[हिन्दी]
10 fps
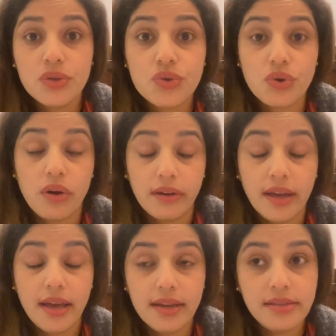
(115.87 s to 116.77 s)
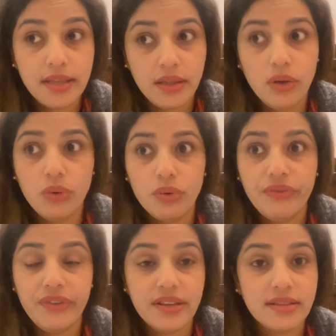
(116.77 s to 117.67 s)
स्ट्रांग हर स्थिति को
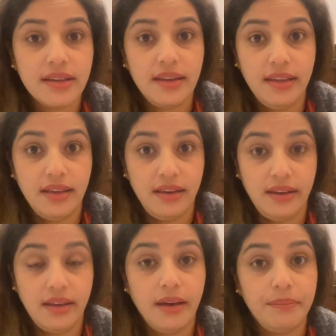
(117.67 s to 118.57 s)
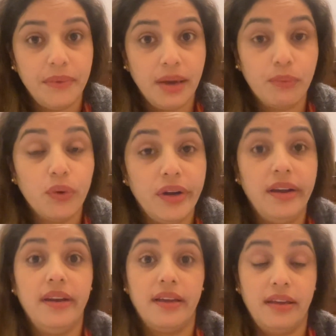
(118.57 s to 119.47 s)
फेस करने के लिए ना अपने आप को
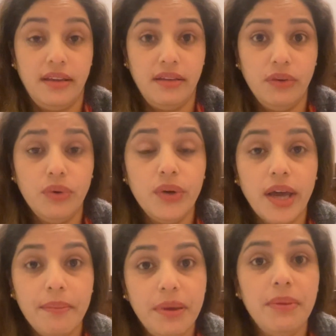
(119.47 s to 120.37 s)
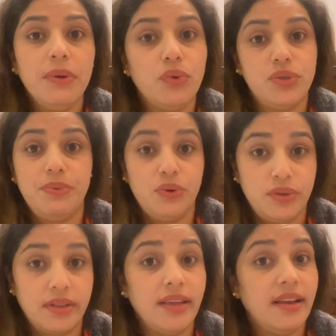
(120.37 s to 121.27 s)
रेडी रखें कभी भी कुछ भी हो
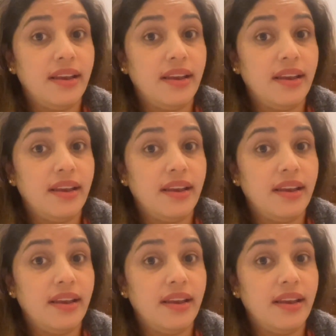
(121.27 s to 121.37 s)
सकता है ये